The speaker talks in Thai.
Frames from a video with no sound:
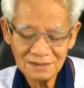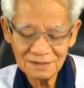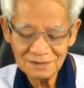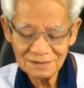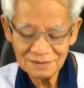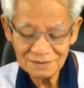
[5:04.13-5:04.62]
เอ
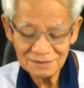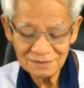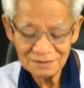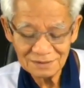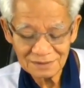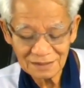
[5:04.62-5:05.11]
อ
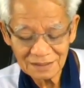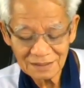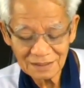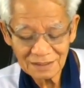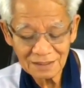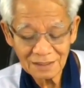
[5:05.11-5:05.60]
นะ
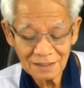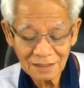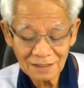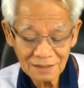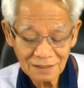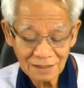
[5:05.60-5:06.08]
นะนะนะ
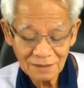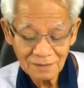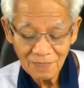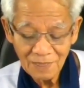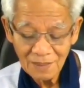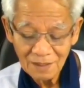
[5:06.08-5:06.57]
นะนะ
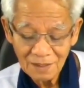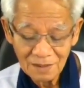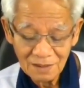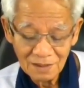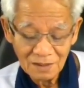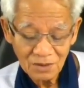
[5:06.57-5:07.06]

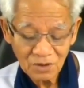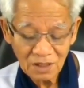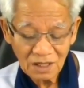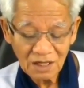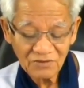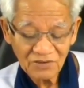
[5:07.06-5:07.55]
ลด
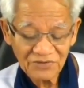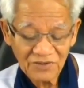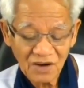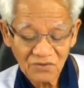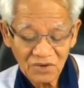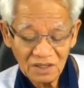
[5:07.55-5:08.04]
ลาวา
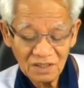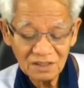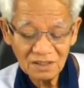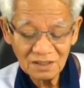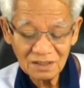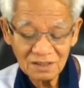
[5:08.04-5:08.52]
สักนิด
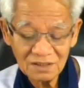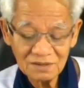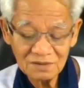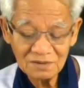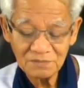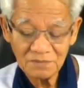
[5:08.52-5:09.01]
นึง
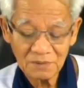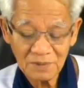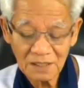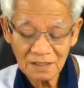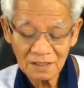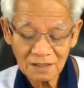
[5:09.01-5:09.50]
ประ
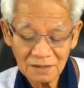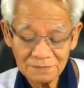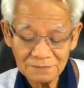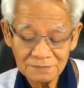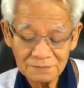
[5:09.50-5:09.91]
มาณนั้นครับ